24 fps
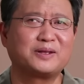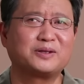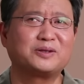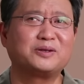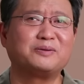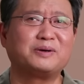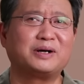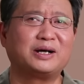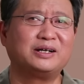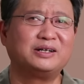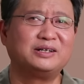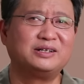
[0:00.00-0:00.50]

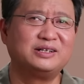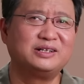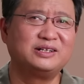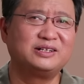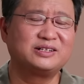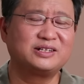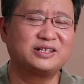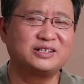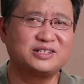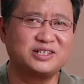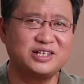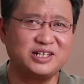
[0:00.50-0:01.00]
对吧？
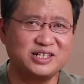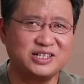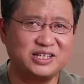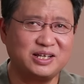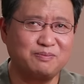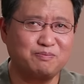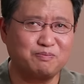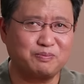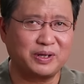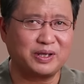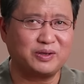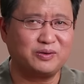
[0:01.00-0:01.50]
那这些
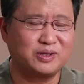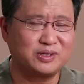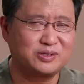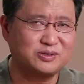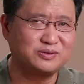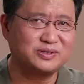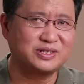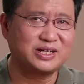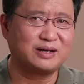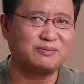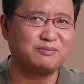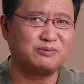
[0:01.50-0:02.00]
北约
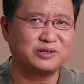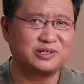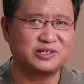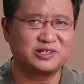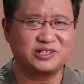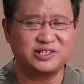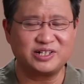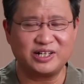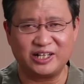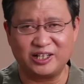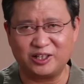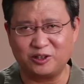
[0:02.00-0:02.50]
作战模式
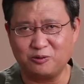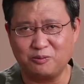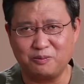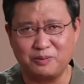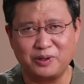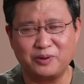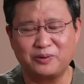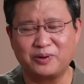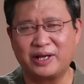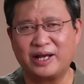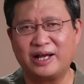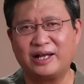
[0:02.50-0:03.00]
这里都
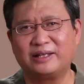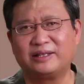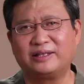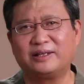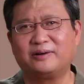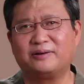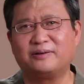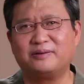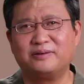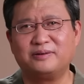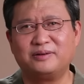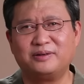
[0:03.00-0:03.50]
没有看
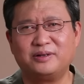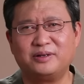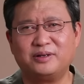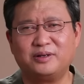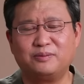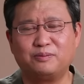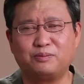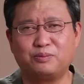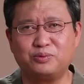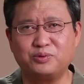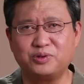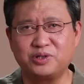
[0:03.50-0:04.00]
到，
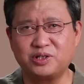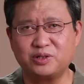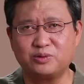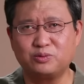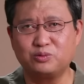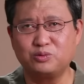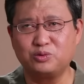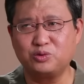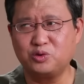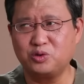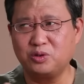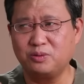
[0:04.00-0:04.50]
不是
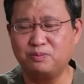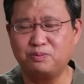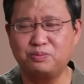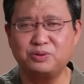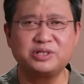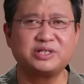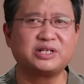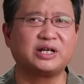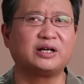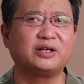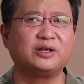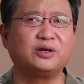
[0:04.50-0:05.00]
乌军不
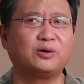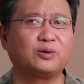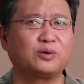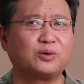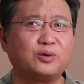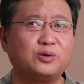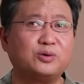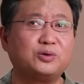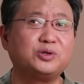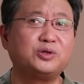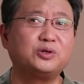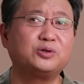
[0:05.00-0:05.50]
想要
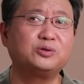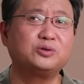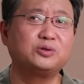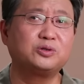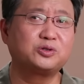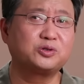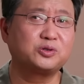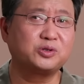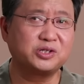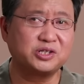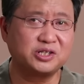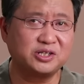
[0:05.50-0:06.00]
空优，
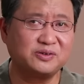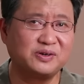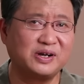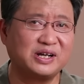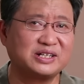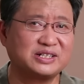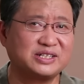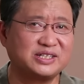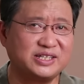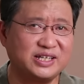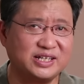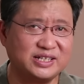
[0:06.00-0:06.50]
说实
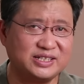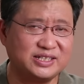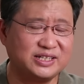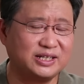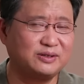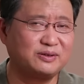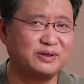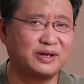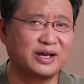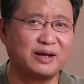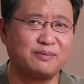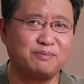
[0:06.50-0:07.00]
话，现
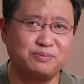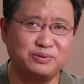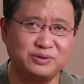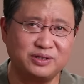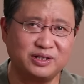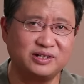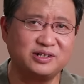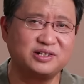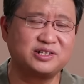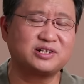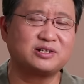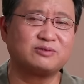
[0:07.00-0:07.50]
阶段还不
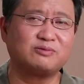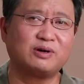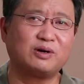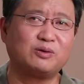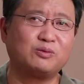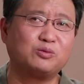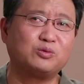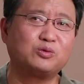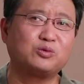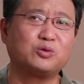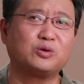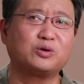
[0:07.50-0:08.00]
能指望
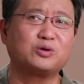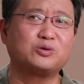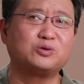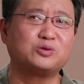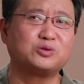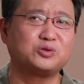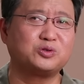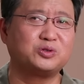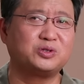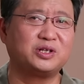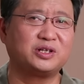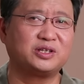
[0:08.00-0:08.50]
乌国
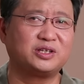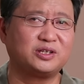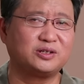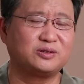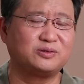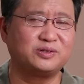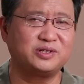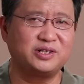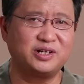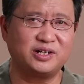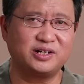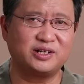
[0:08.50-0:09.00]
空军呢提
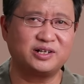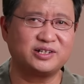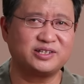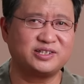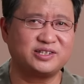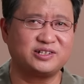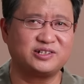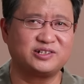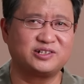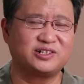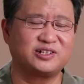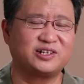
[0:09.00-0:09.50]
供任何
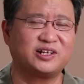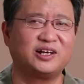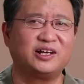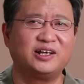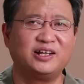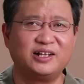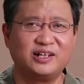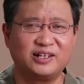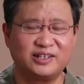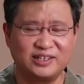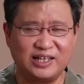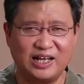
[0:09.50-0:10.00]
形式的
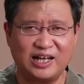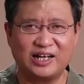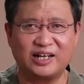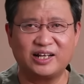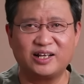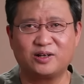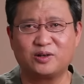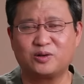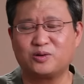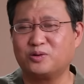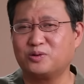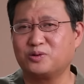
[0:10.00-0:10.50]
大
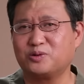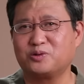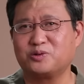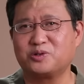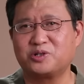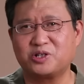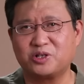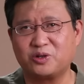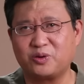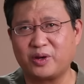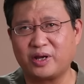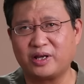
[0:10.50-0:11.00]
量空中
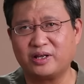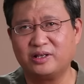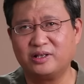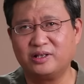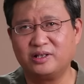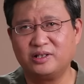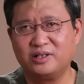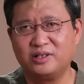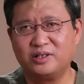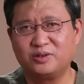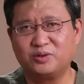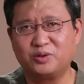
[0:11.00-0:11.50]
支援。
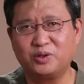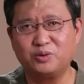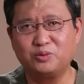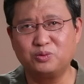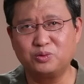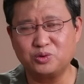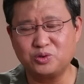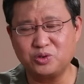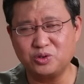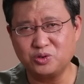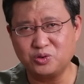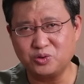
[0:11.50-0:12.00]
对
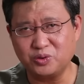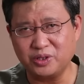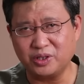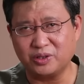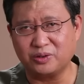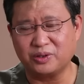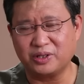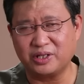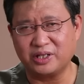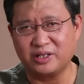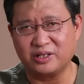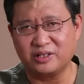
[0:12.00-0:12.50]
乌军最
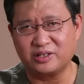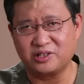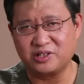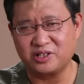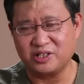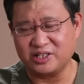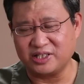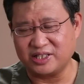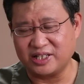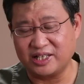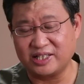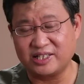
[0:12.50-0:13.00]
有利的是
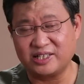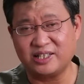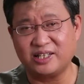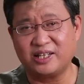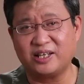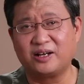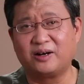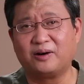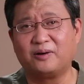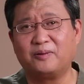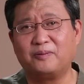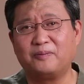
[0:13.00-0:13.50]
以下几
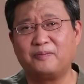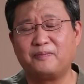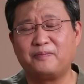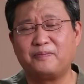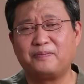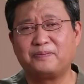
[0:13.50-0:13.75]
条，